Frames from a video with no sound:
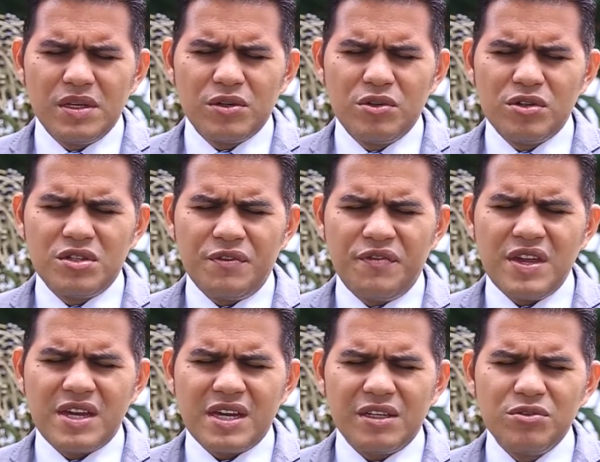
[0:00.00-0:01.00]

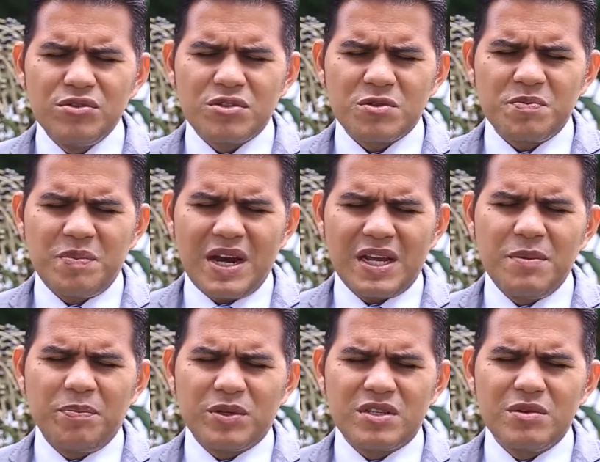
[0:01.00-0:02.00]
Crucifica-nos para que
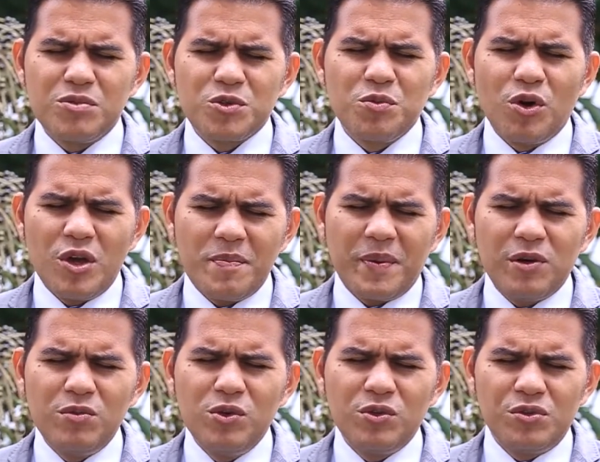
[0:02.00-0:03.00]
possamos morrer para
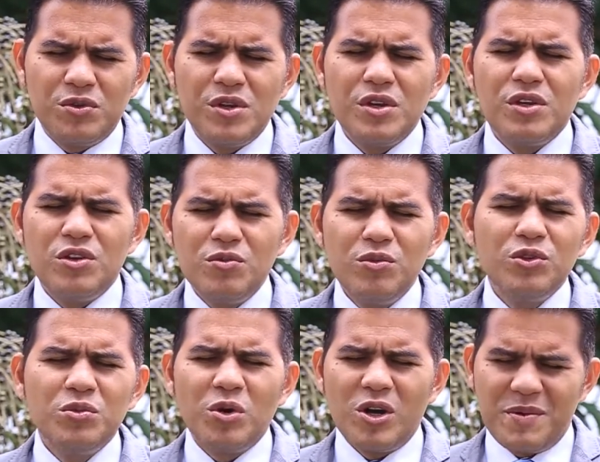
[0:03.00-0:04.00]
o mundo e o
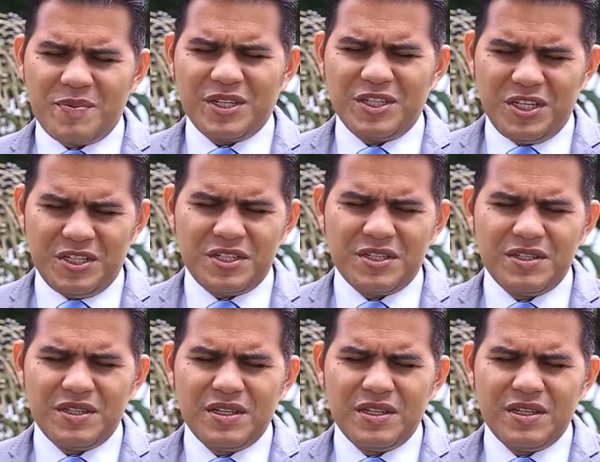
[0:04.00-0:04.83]
mundo morrer para a gente.